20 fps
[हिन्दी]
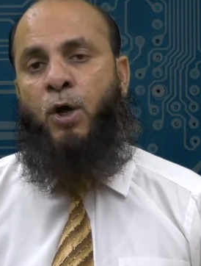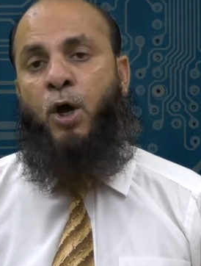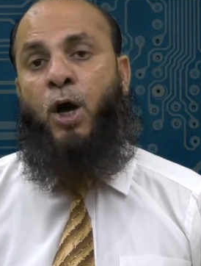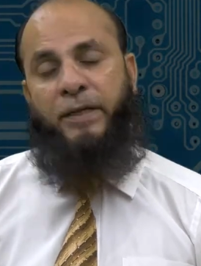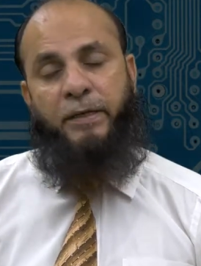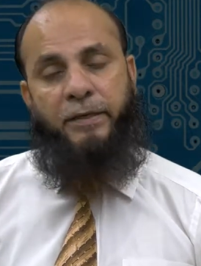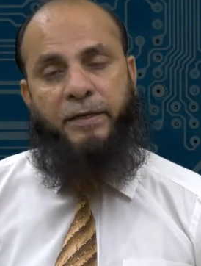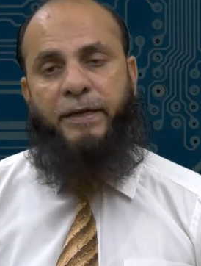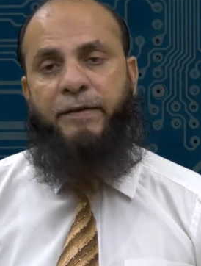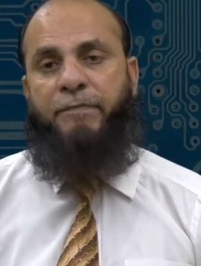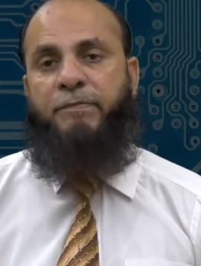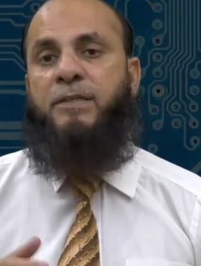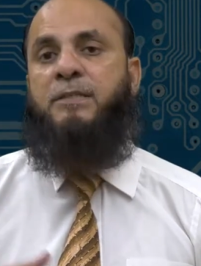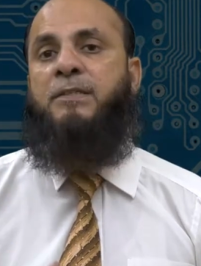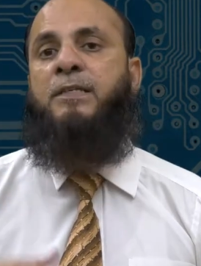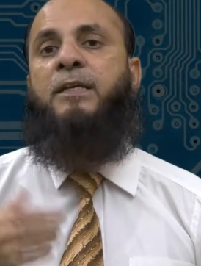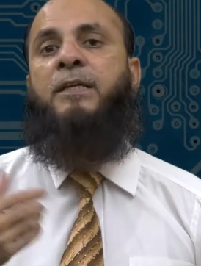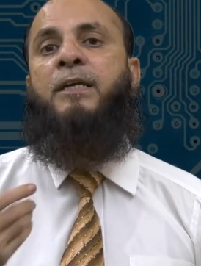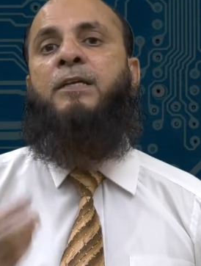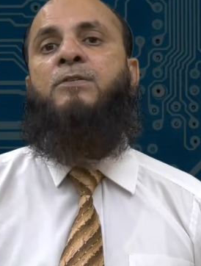पेन ड्राइव के
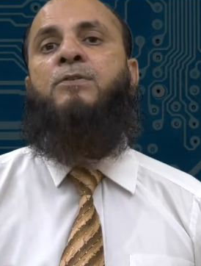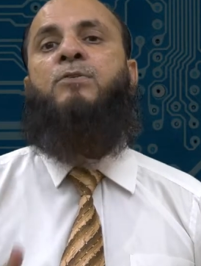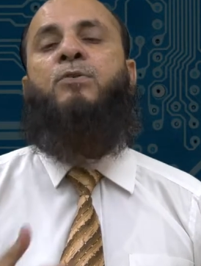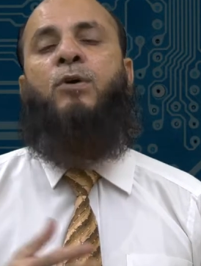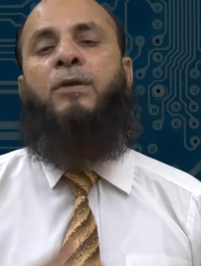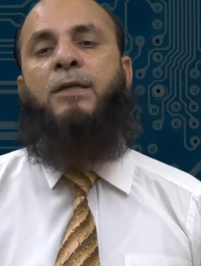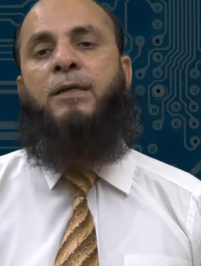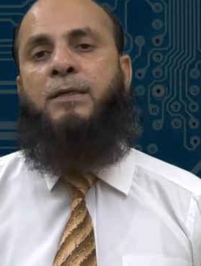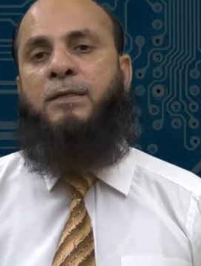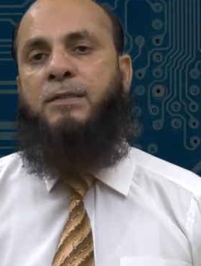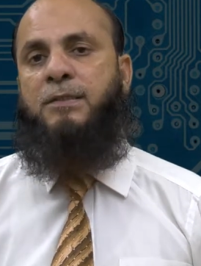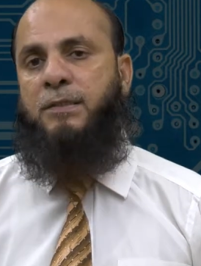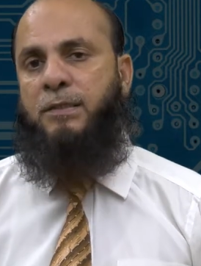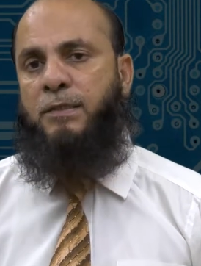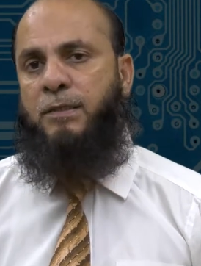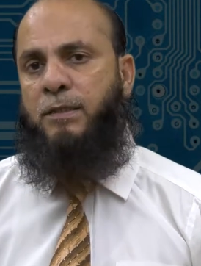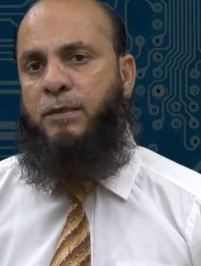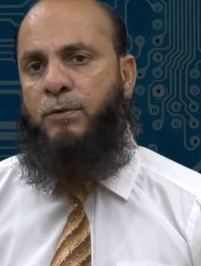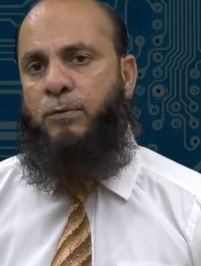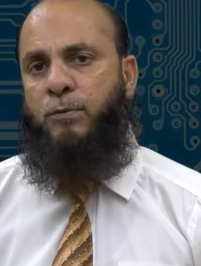जरिए इंस्टॉल कर
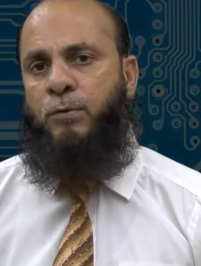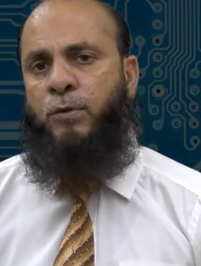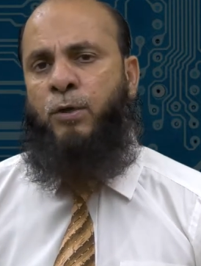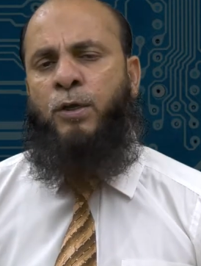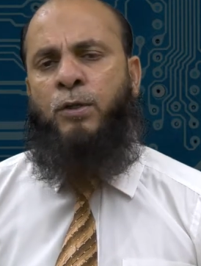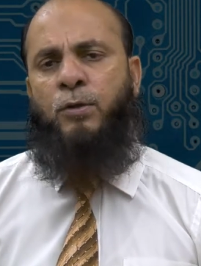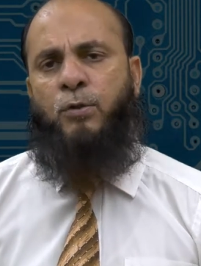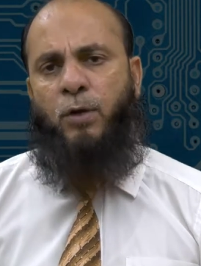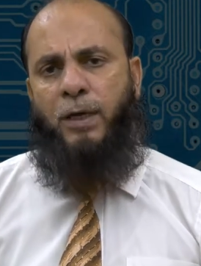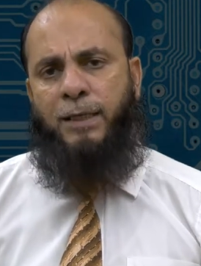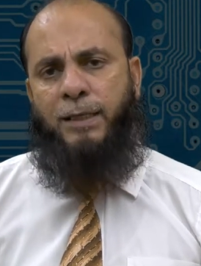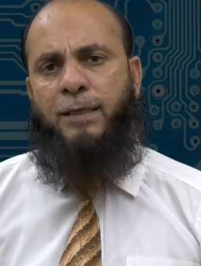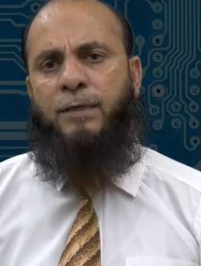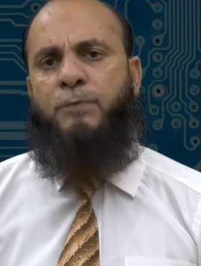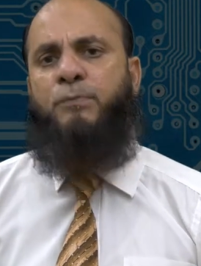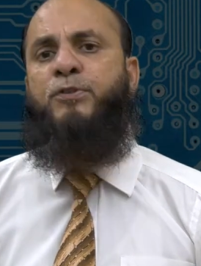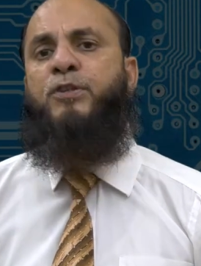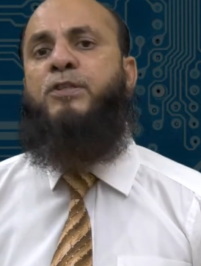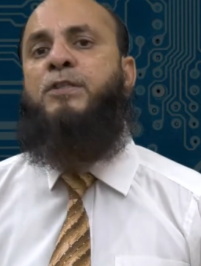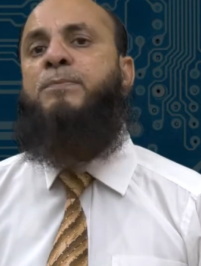सकते हो तो अदर
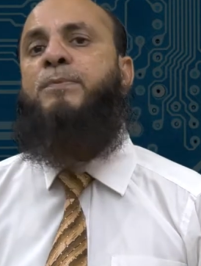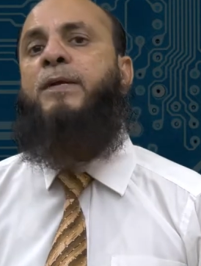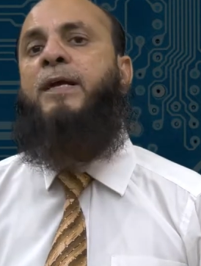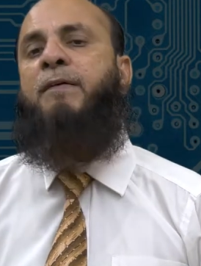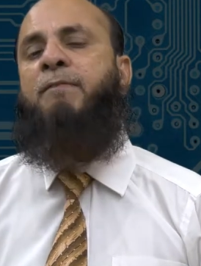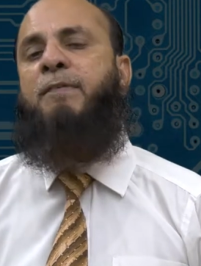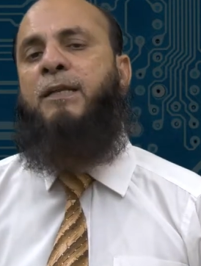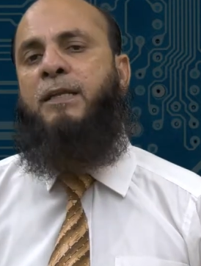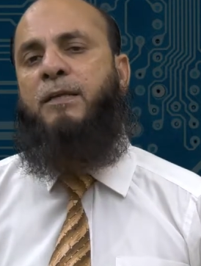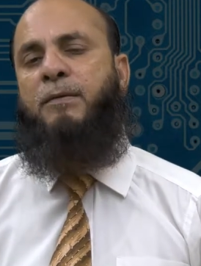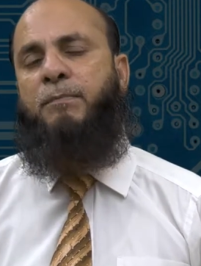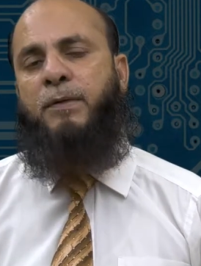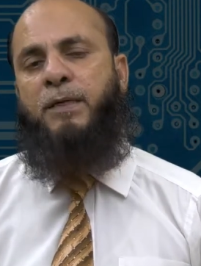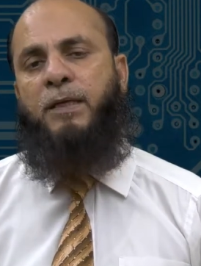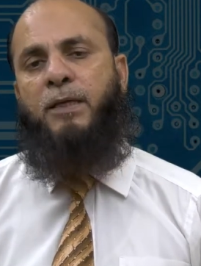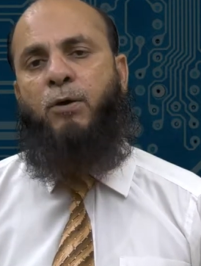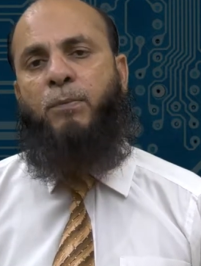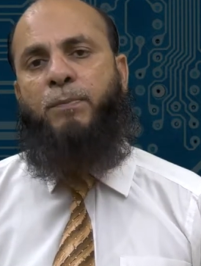ऑप्शन भी अवेलेबल है